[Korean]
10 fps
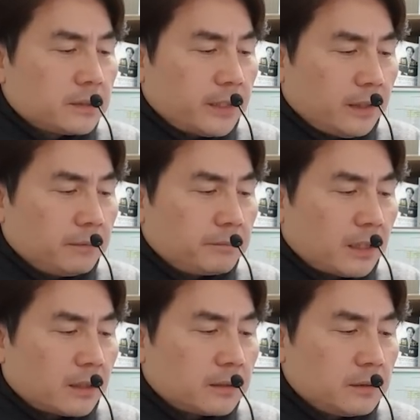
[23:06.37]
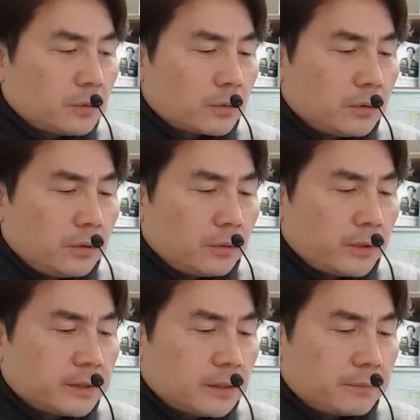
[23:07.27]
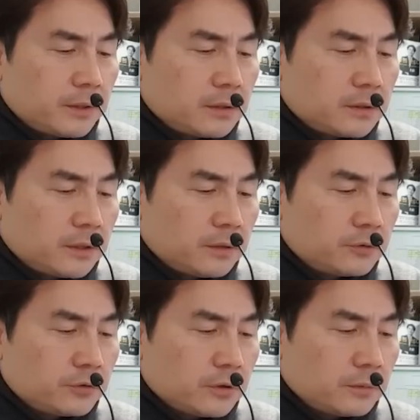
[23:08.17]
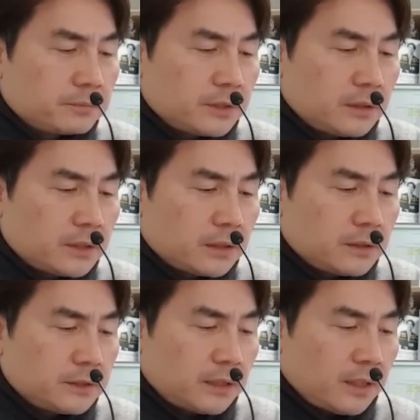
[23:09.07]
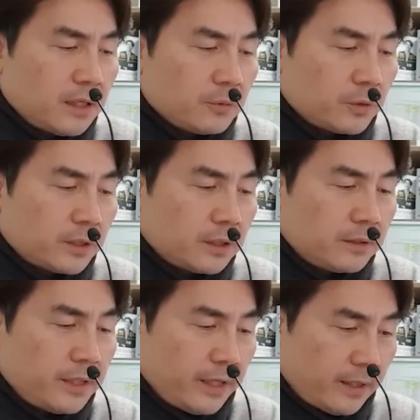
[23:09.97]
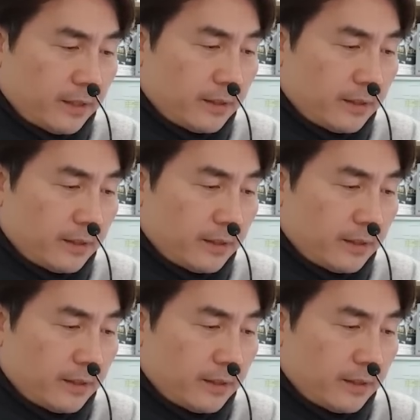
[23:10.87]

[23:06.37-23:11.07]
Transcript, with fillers: 떼는 방안을 놓고 회사별 의견 수렴 절차를 진행하고 있는데,